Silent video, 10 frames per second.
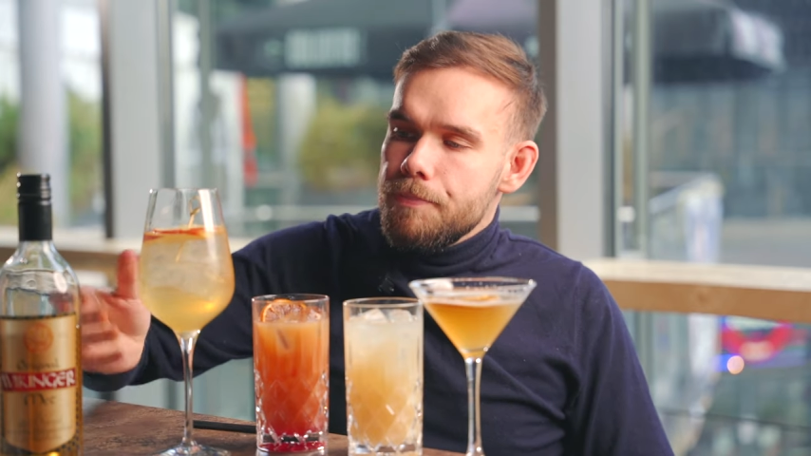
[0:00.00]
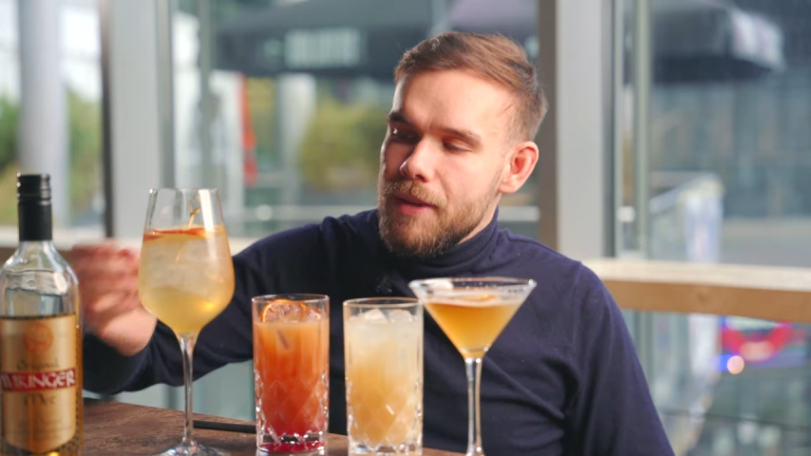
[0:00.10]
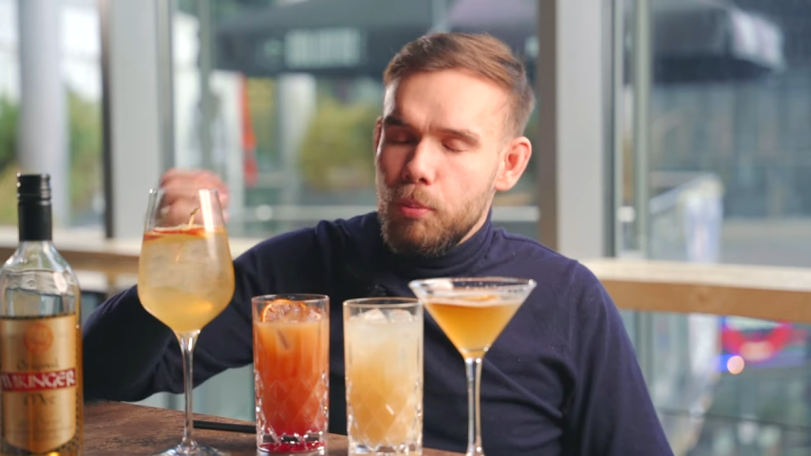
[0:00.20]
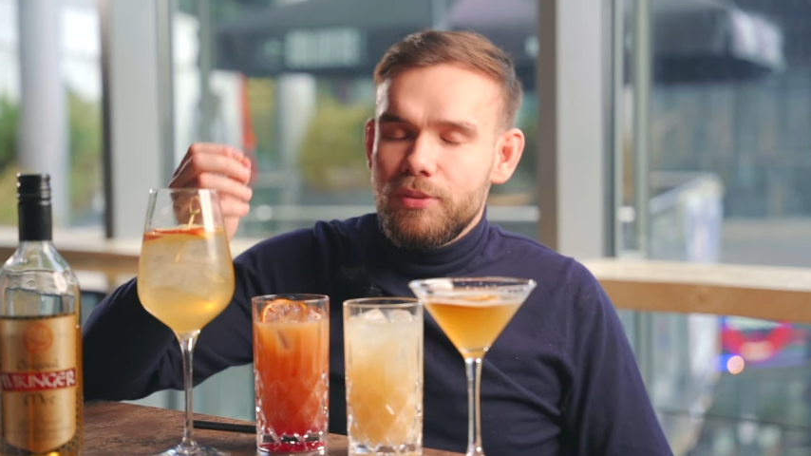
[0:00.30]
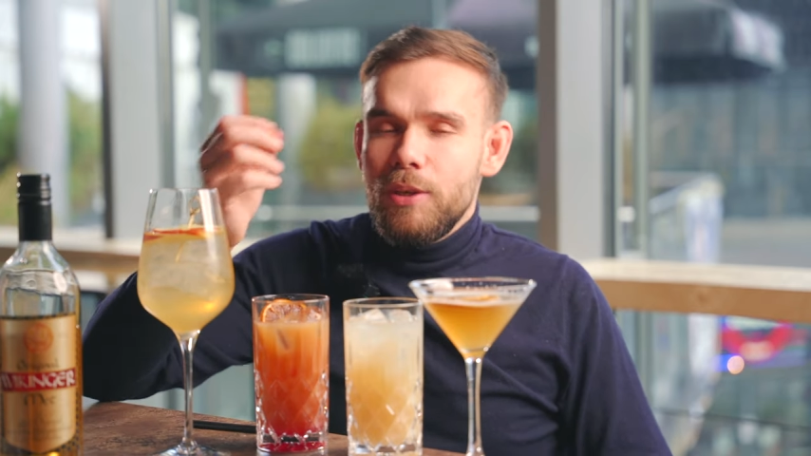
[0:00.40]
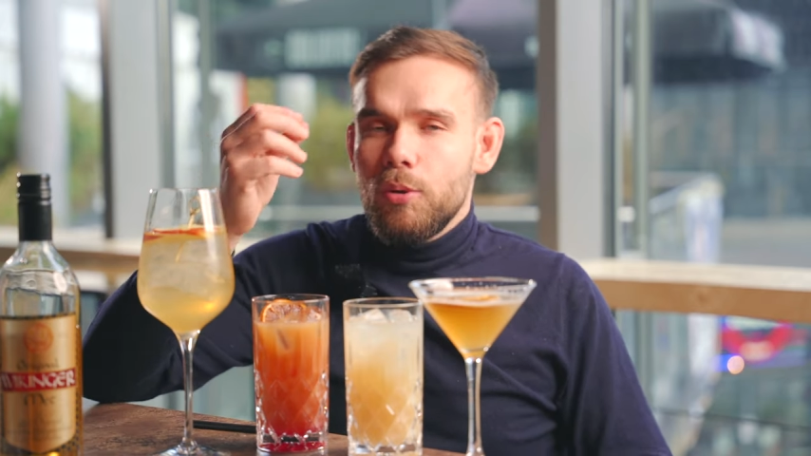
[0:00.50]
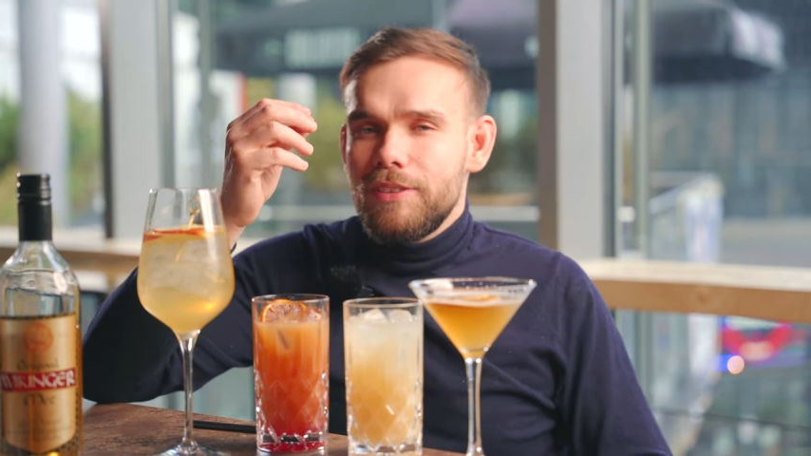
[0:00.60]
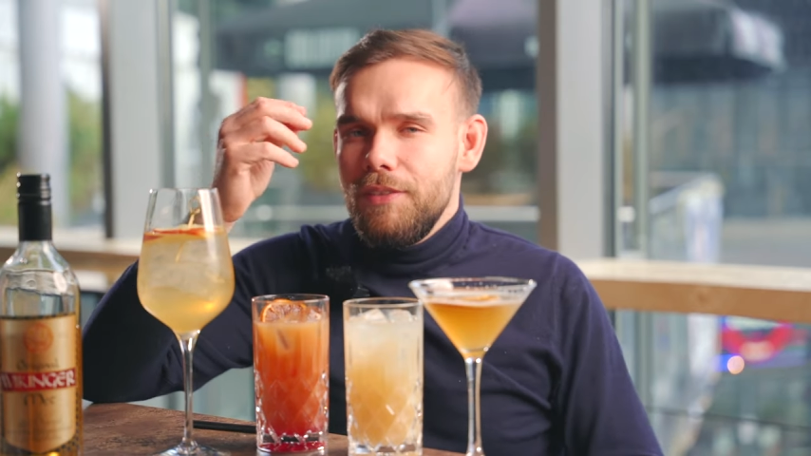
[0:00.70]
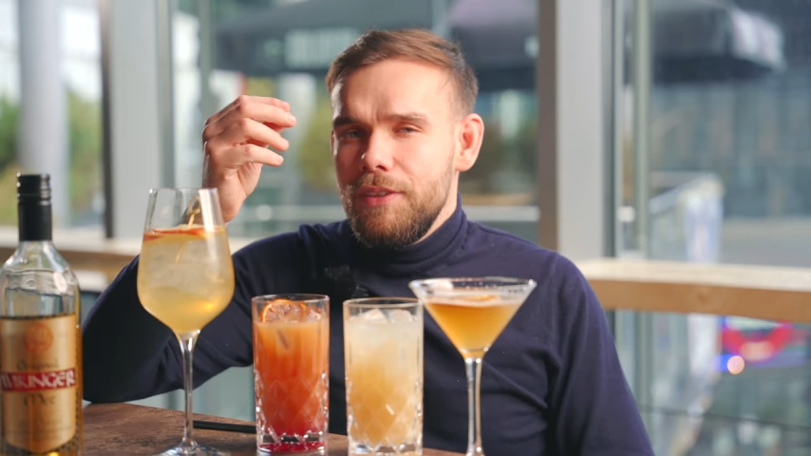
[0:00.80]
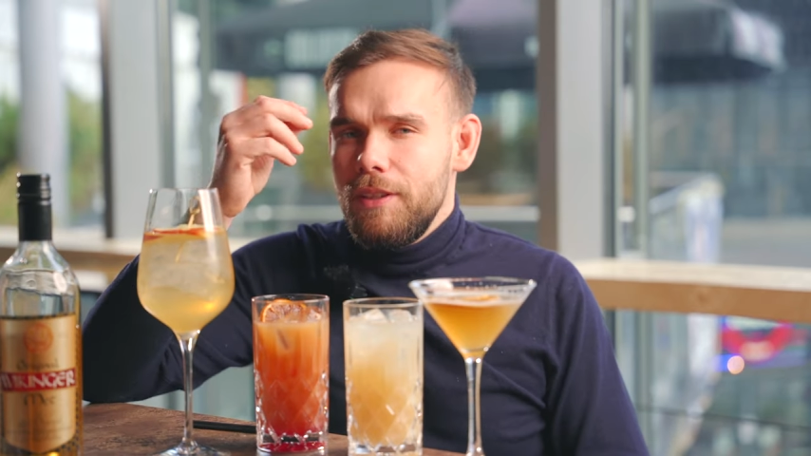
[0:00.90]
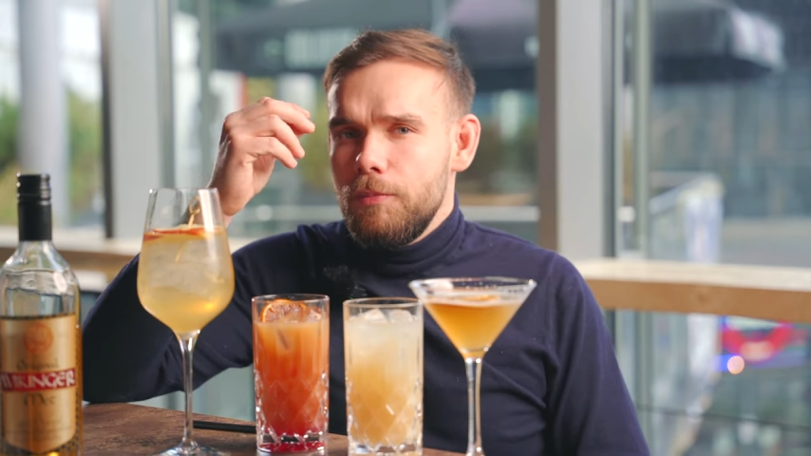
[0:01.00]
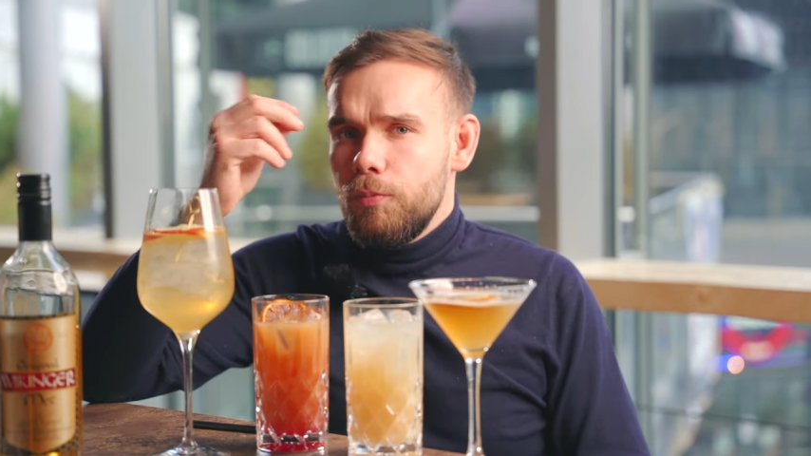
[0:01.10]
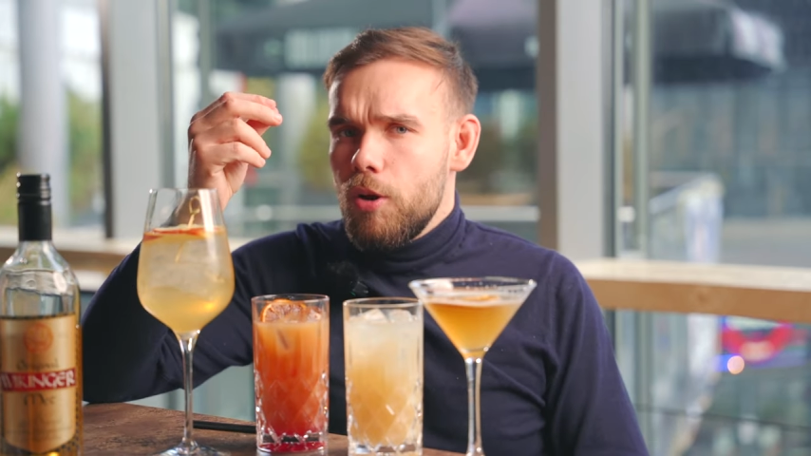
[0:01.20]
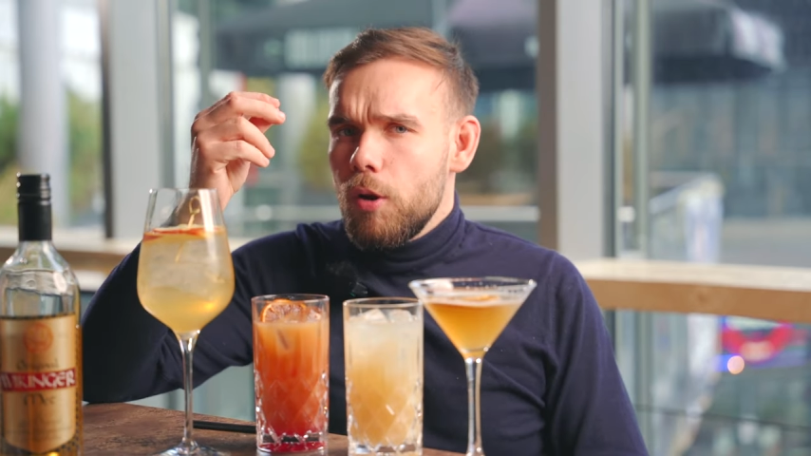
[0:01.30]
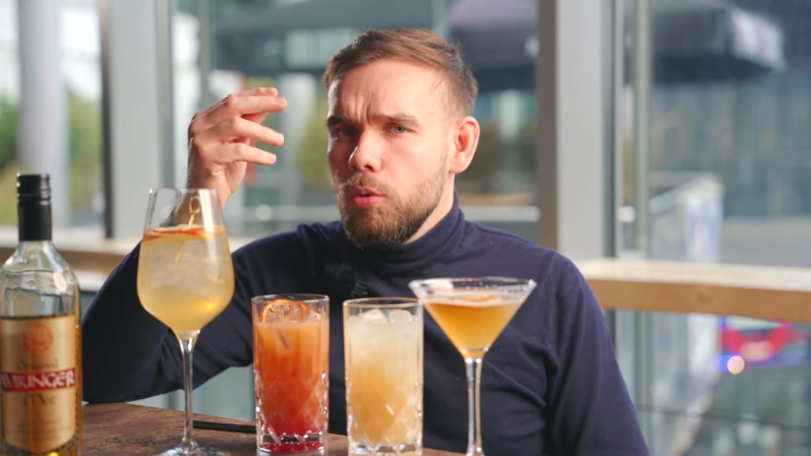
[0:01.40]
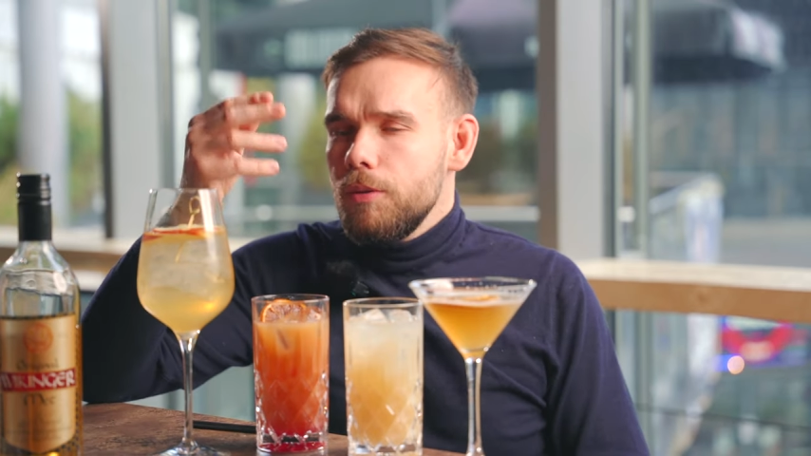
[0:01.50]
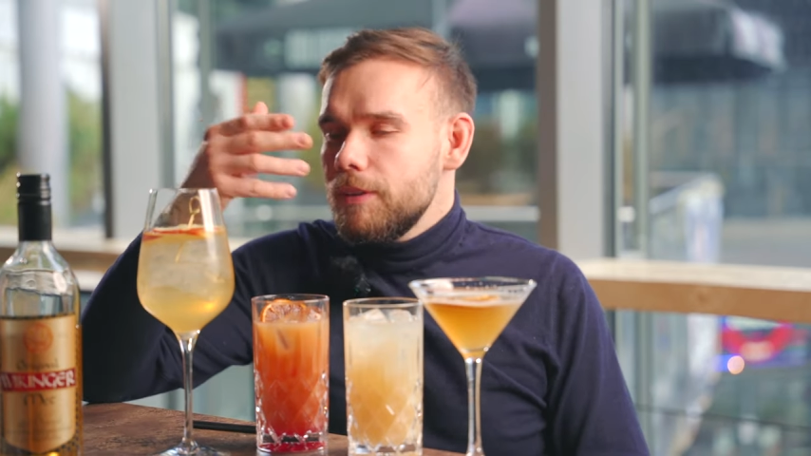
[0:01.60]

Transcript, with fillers: Der Prosecco ist definitiv im Vordergrund.